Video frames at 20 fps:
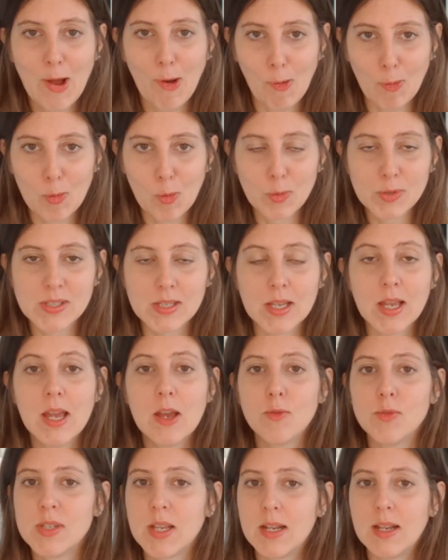En gros, c'est
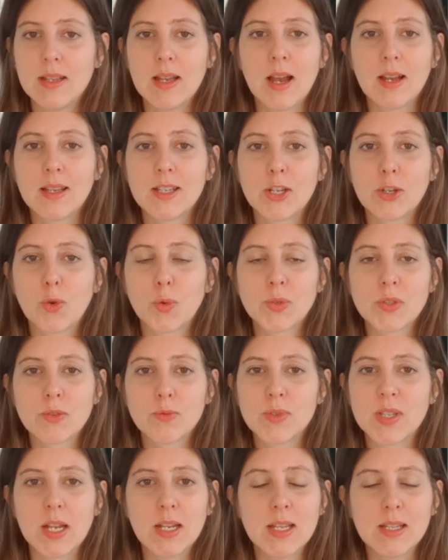vous allez,
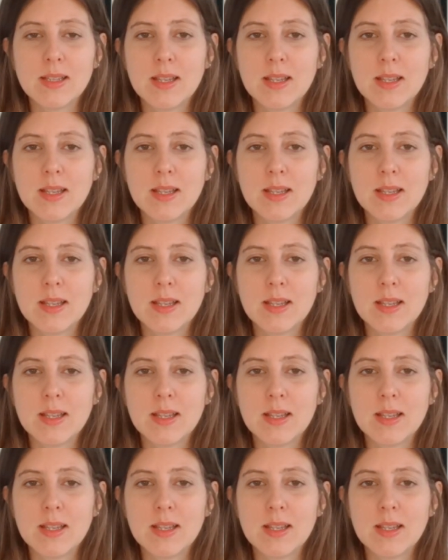vous allez